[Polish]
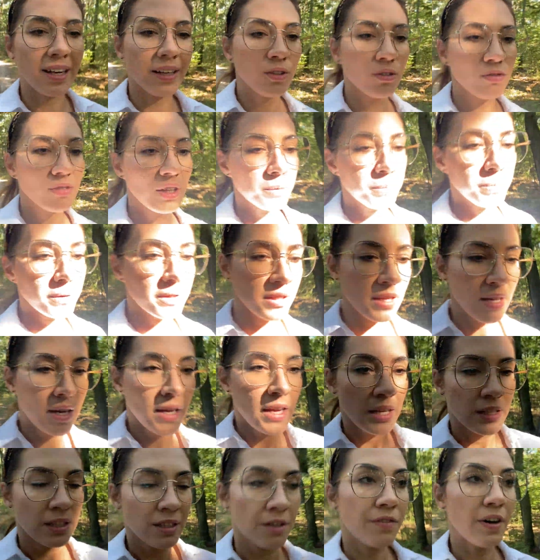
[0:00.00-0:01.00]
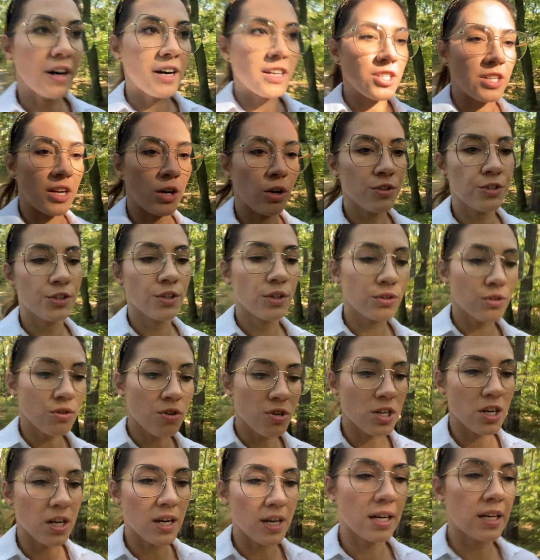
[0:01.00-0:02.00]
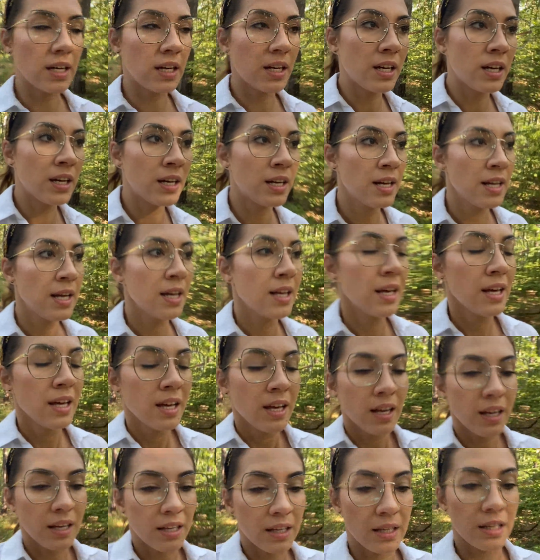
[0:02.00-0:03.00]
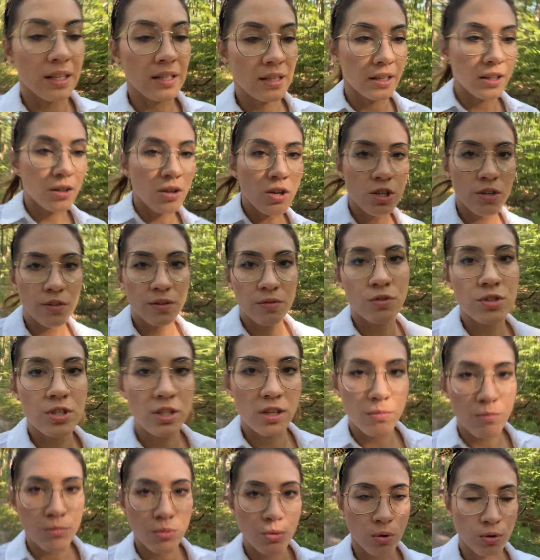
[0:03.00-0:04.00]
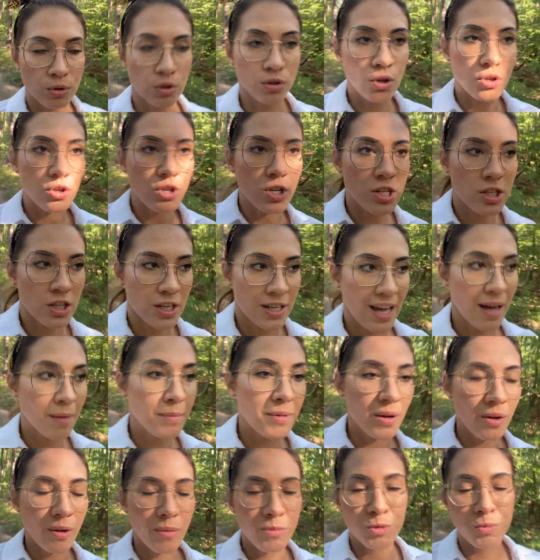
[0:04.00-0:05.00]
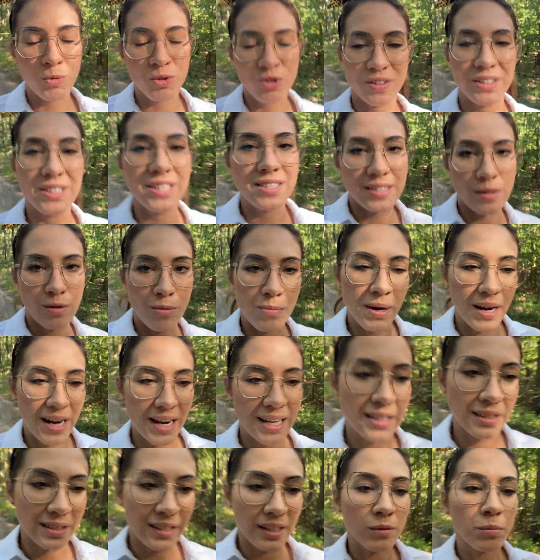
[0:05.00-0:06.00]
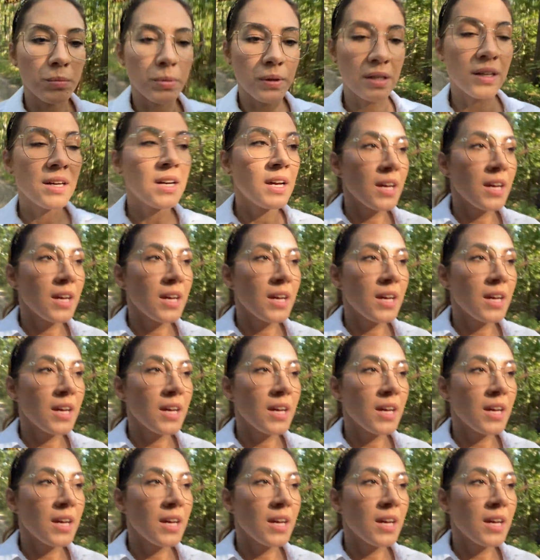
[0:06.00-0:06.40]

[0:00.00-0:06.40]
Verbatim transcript: No jakby nieważne. Chodzi o to, że e, najgorsze w tym wszystkim było to, że ja miałam zbudowany cały brand, jakby